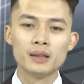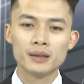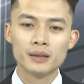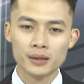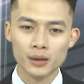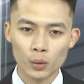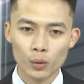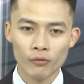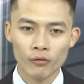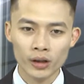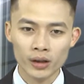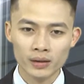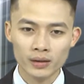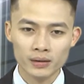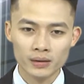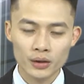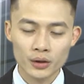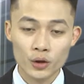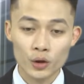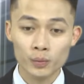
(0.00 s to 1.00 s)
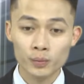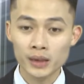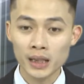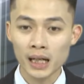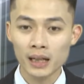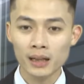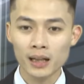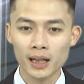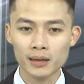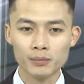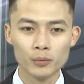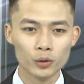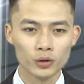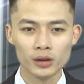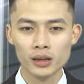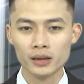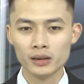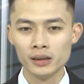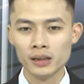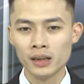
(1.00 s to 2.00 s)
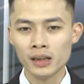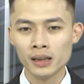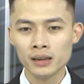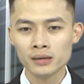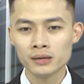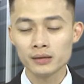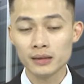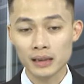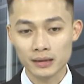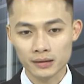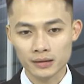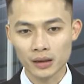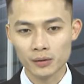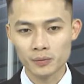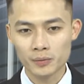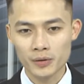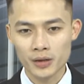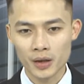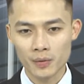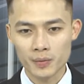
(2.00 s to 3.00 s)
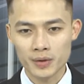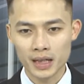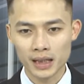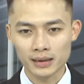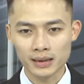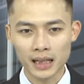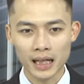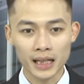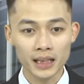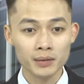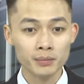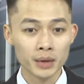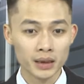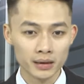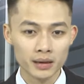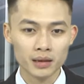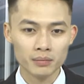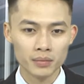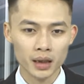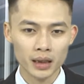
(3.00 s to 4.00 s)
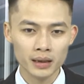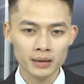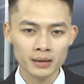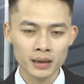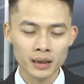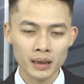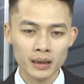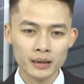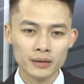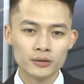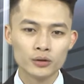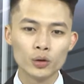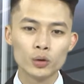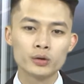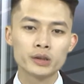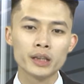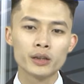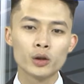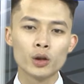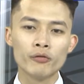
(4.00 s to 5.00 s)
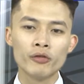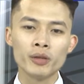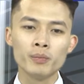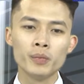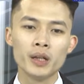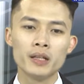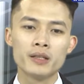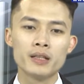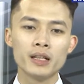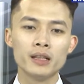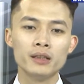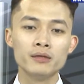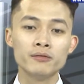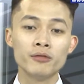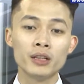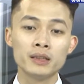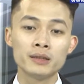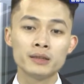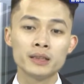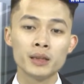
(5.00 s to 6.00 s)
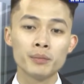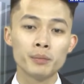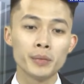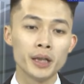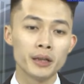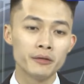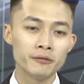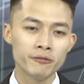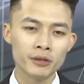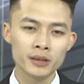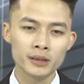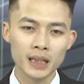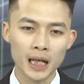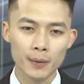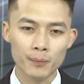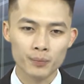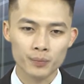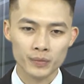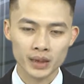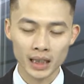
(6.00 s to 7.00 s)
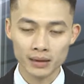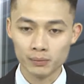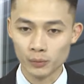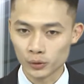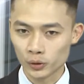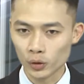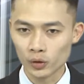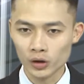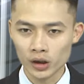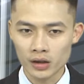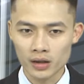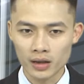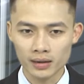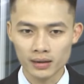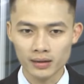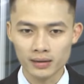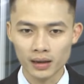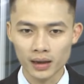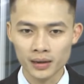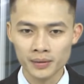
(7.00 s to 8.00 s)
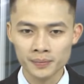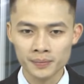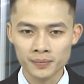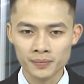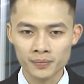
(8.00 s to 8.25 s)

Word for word: Thưa quý vị, chúng ta lại một lần nữa đang sống trong trạng thái bình thường mới, dù dịch COVID-19 vẫn diễn biến phức tạp tại một số nước trên thế giới.